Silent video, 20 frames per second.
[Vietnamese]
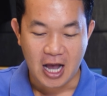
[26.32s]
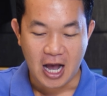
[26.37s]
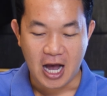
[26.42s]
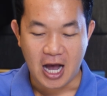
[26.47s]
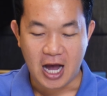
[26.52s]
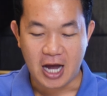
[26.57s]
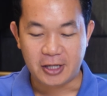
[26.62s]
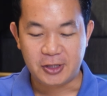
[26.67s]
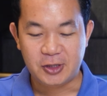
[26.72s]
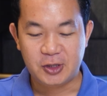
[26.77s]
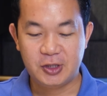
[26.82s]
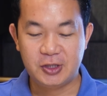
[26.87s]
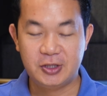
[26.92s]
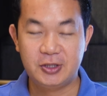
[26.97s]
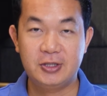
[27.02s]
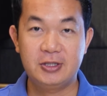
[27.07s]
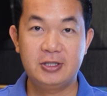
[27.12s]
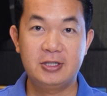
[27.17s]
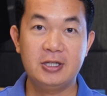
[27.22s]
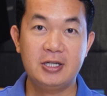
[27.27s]
À,
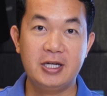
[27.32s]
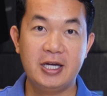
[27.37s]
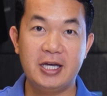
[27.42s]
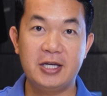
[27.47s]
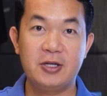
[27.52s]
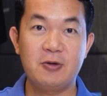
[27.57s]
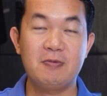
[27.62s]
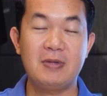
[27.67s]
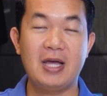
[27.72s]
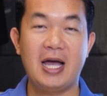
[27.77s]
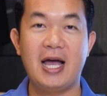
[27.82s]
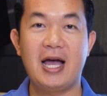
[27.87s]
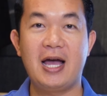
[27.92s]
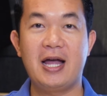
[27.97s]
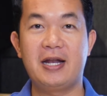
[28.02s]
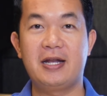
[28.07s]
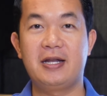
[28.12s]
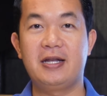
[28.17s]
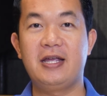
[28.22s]
trước khi chúng ta